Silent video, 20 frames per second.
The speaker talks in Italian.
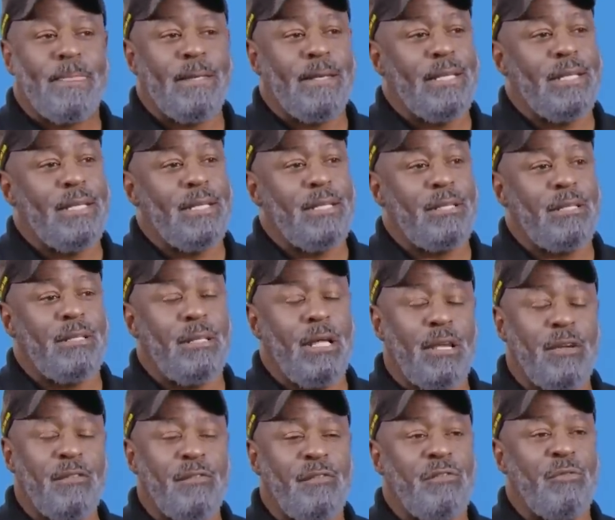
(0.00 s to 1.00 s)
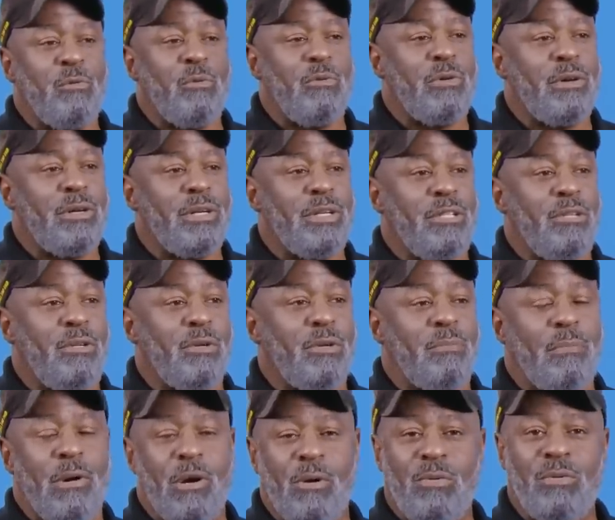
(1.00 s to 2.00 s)
momento è quello di esaminare
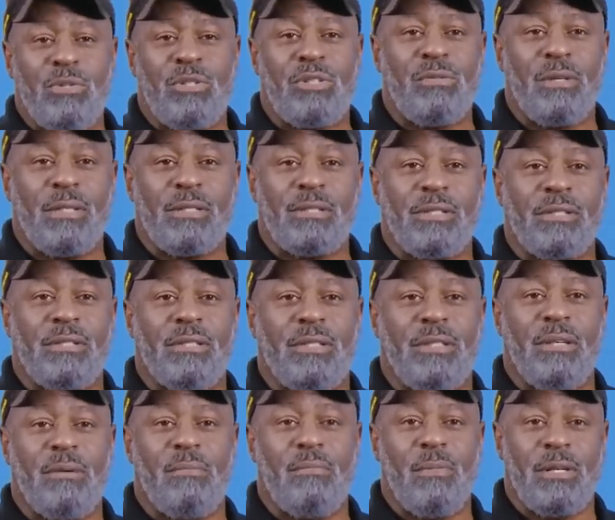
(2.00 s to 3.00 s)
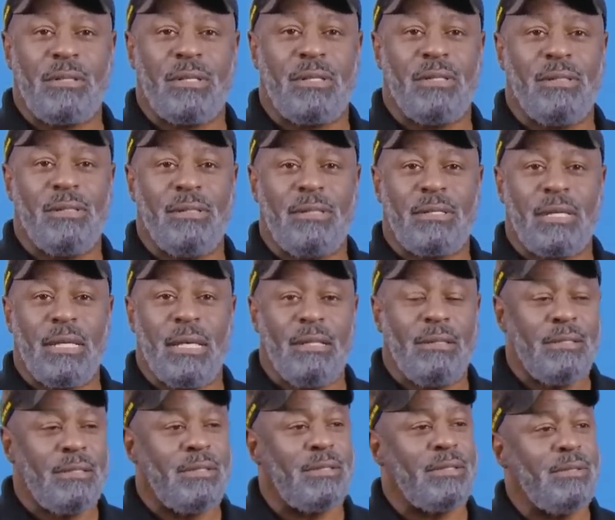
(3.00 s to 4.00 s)
la tua struttura ossea, lo sviluppo
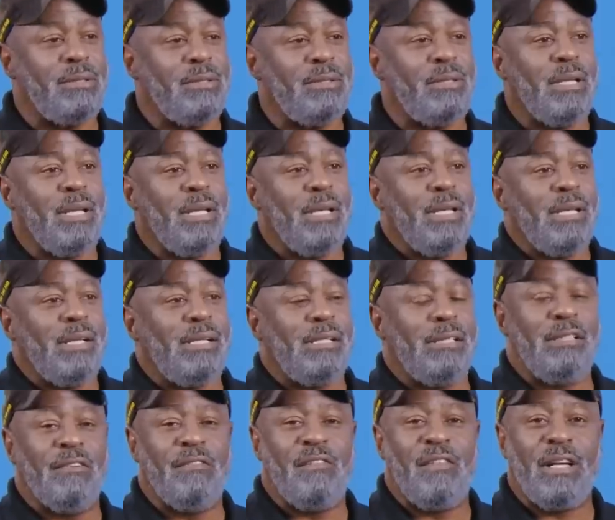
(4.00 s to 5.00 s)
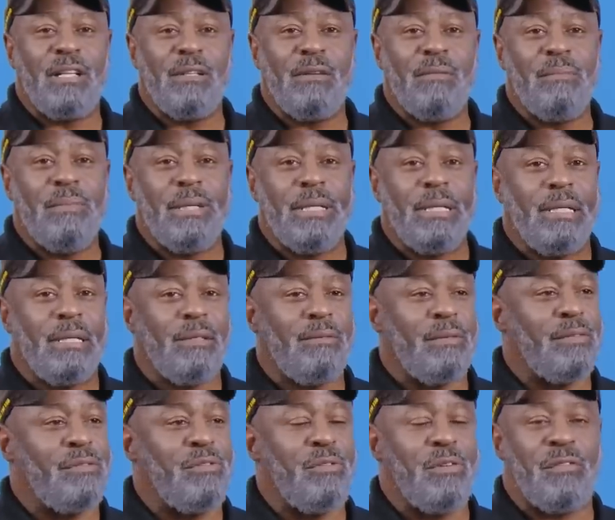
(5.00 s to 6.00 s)
muscolo-scheletrico, l'eventuale
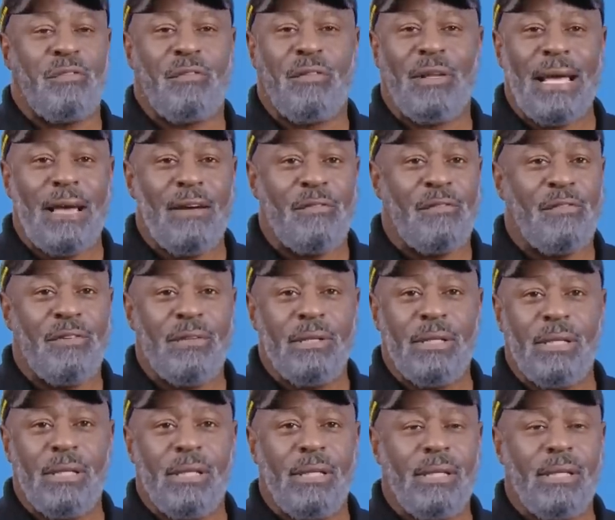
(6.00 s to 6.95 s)
presenza di piedi piatti, la